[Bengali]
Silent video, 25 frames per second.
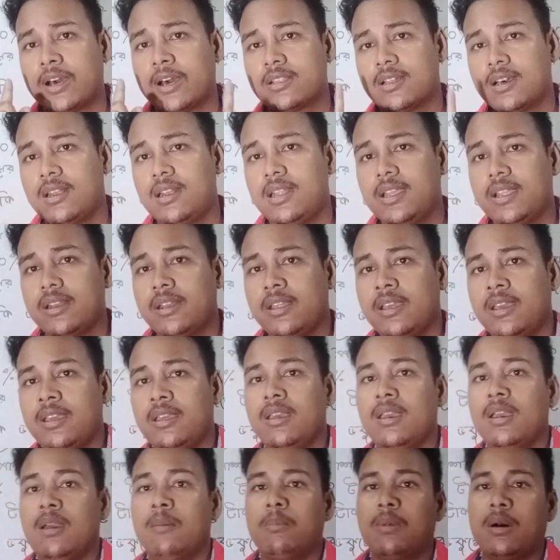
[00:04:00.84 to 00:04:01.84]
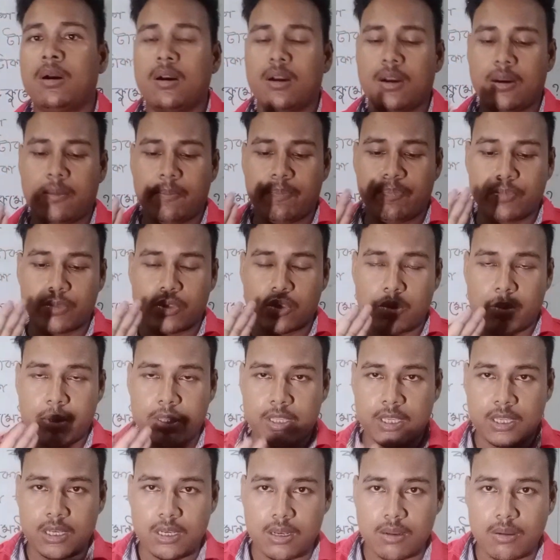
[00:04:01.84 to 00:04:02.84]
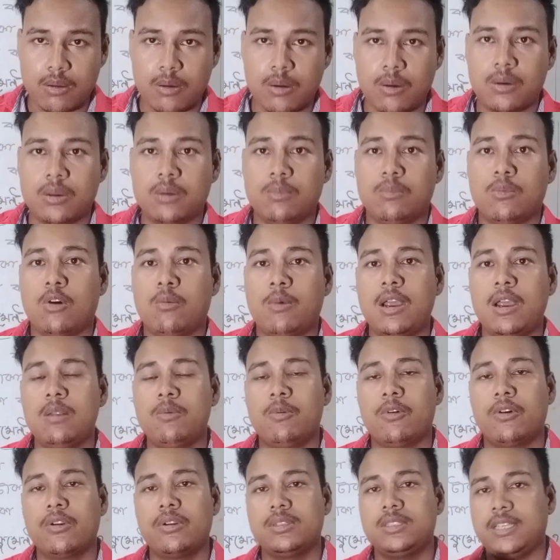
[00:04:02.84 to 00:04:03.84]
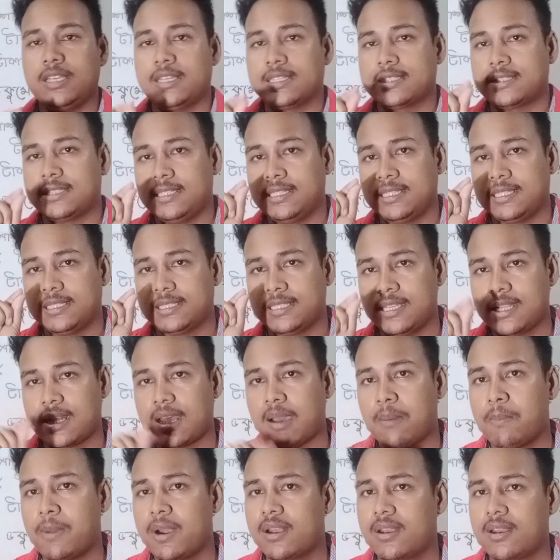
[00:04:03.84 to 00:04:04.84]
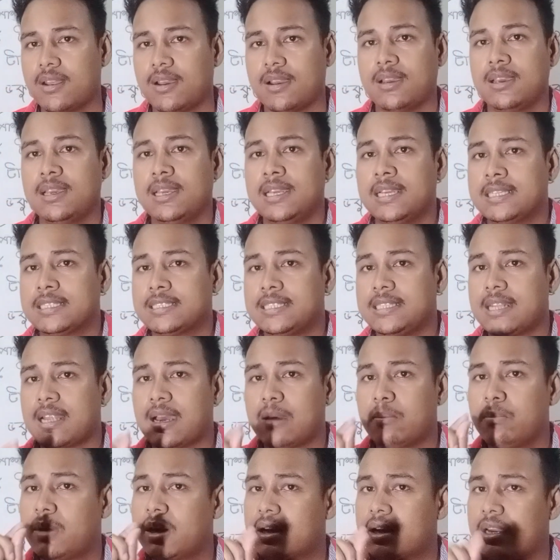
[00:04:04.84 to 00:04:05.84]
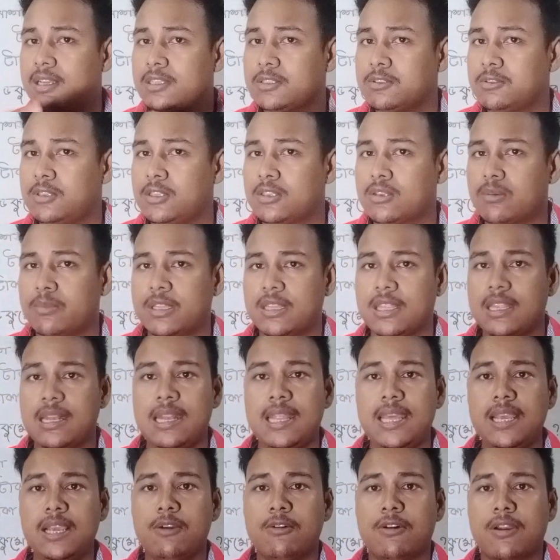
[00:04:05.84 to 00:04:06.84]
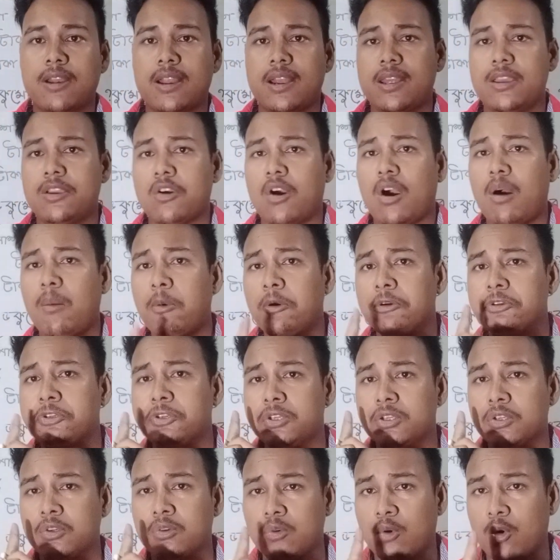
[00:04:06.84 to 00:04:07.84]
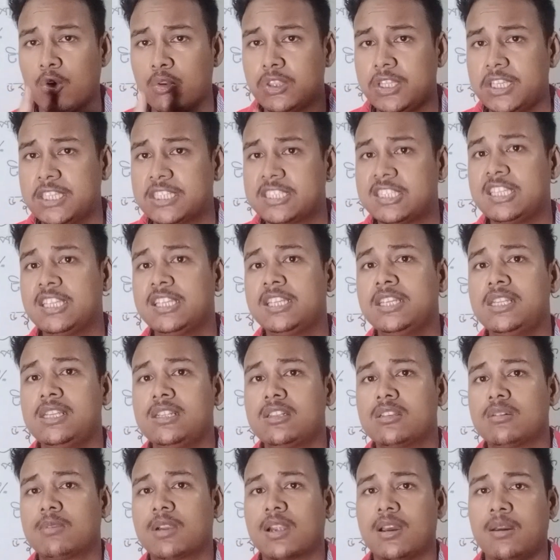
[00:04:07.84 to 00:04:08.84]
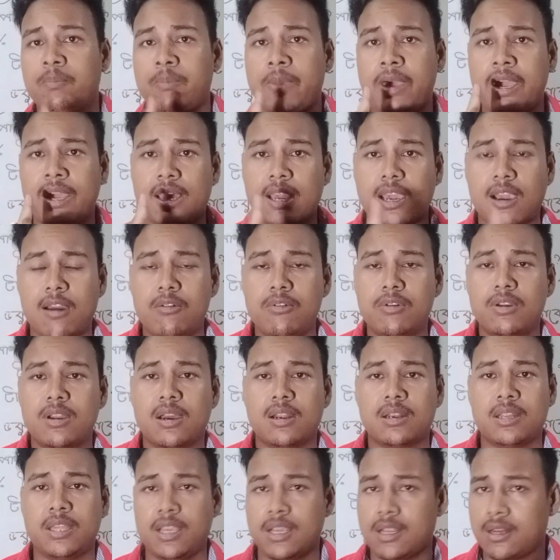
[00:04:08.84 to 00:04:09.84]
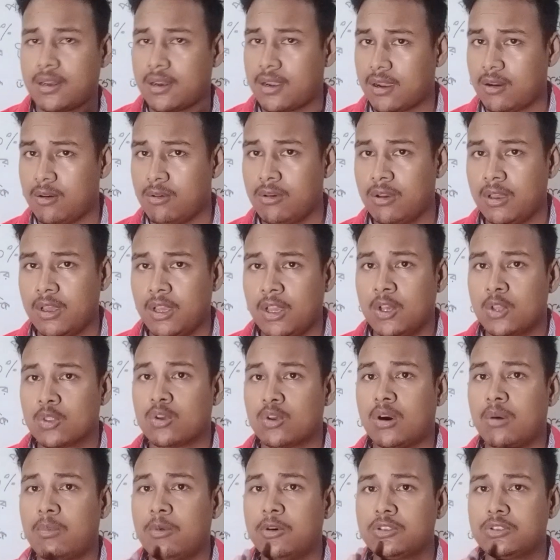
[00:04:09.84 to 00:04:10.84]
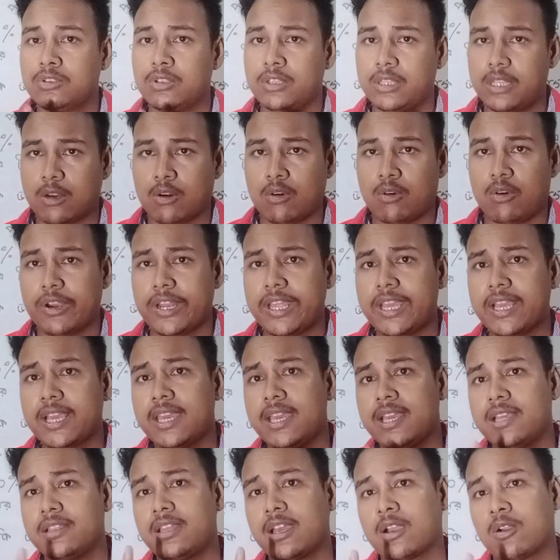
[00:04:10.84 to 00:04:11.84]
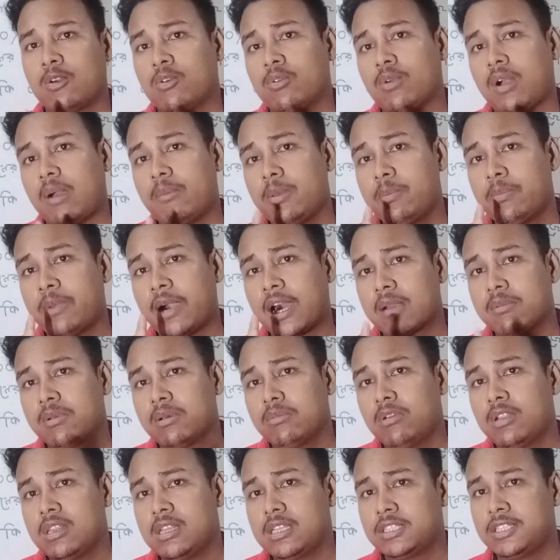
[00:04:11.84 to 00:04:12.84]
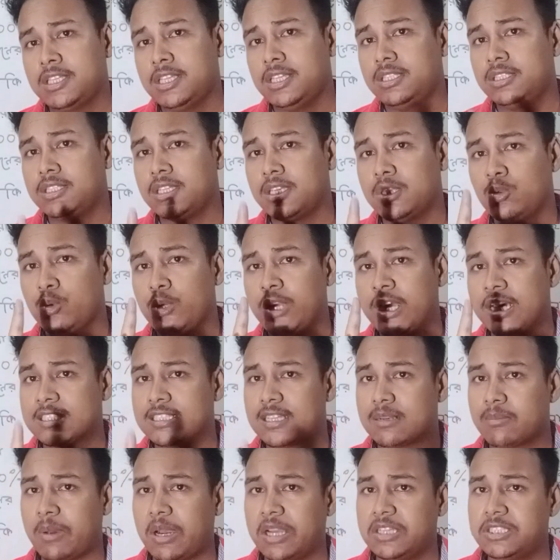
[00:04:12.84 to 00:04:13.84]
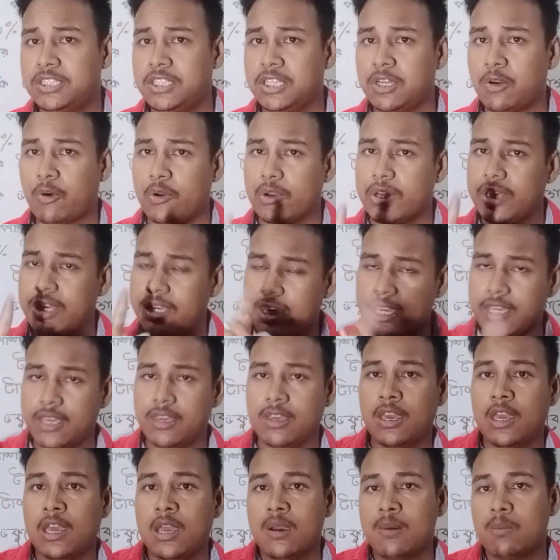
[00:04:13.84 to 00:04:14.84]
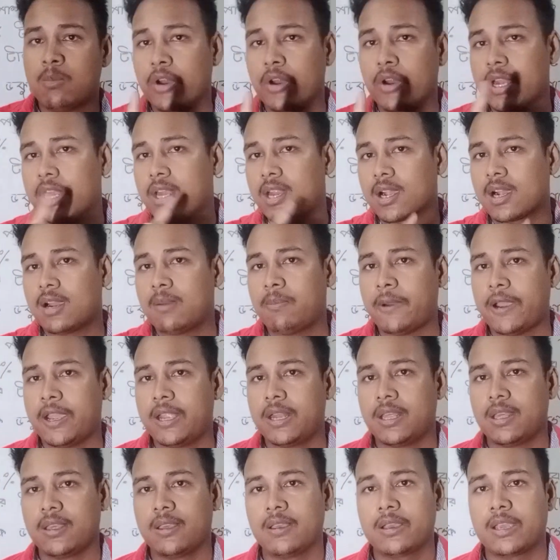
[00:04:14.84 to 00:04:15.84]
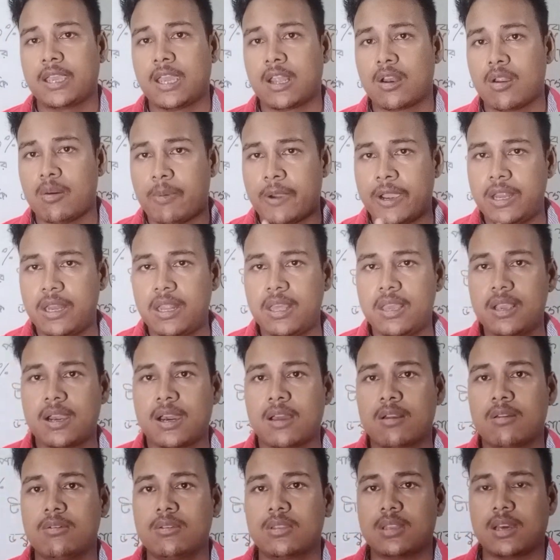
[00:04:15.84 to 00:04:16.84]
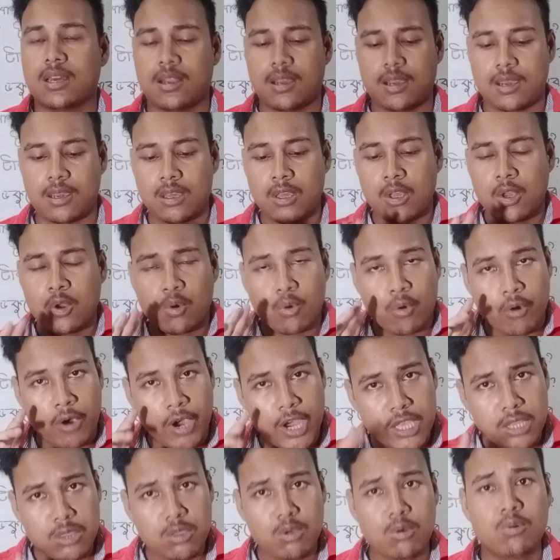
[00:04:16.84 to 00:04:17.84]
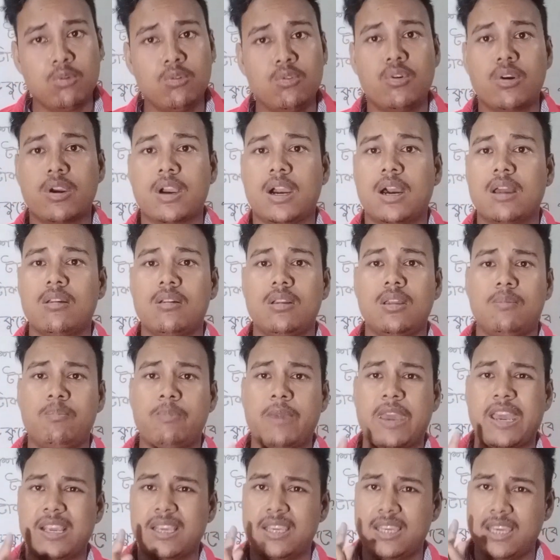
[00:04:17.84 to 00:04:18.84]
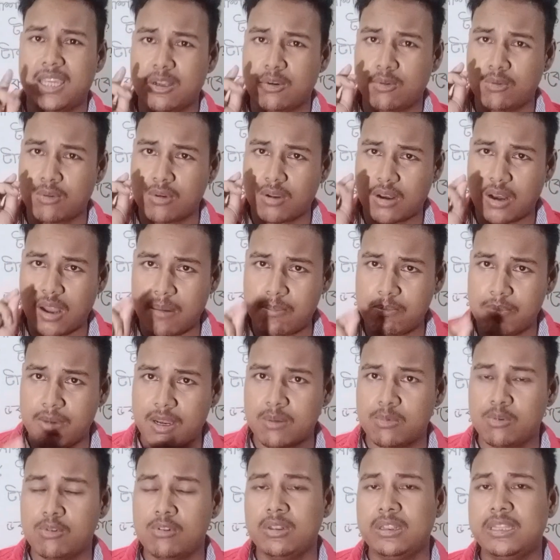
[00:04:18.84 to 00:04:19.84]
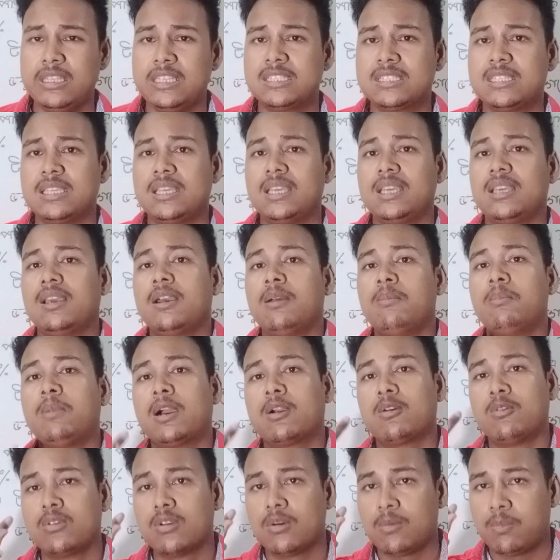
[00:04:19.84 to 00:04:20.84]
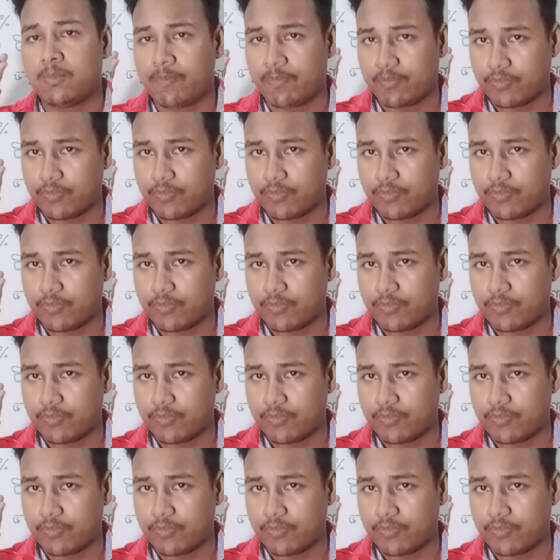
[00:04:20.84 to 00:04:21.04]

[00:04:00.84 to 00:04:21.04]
আধার লিঙ্ক নেই বা তোমাদের মোবাইল ফোন যে আছে সে নাম্বারটা সে নাম্বারটা যদি তোমাদের লিঙ্ক করা নেই অবশ্যই অতি শীঘ্রই তোমরা ব্যাঙ্ক অ্যাকাউন্টটা ঠিক রাখো তো অবশ্যই দেখো অনেকেই দেখো আমি বারবার বলতেছি যে দুই হাজার বাইশে অনেকেই ফোনের টাকা পায় নাই কেন পায় নাই কারণ তারা হয়তো কোনো কারণে ব্যাংকের কোনো নাম্বার ভুল দিছে বা কোনো